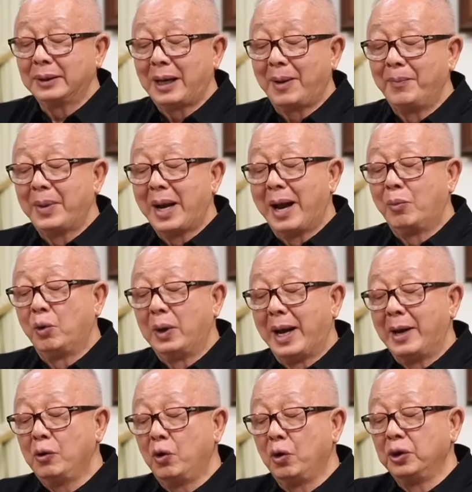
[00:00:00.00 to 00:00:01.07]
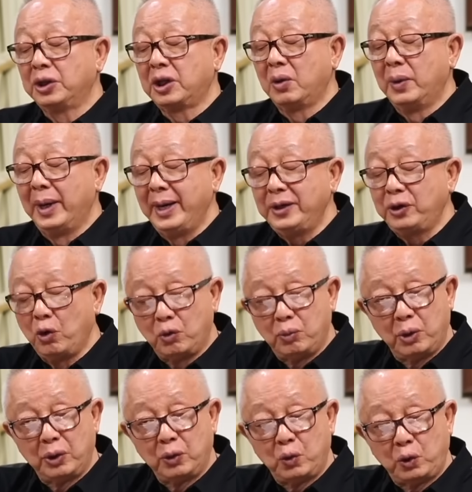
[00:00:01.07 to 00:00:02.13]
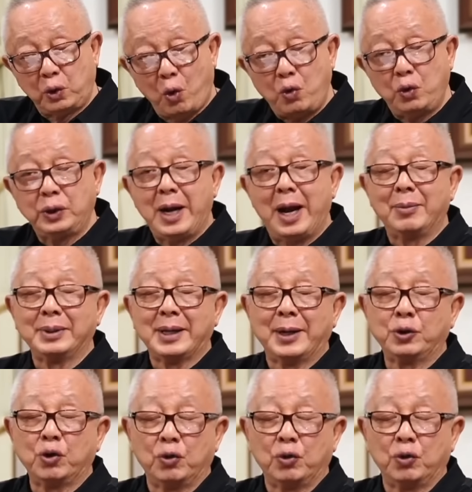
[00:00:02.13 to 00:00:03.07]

ทำนาบนหลังคนเสวยสุขบนทุกข์ยากประชาช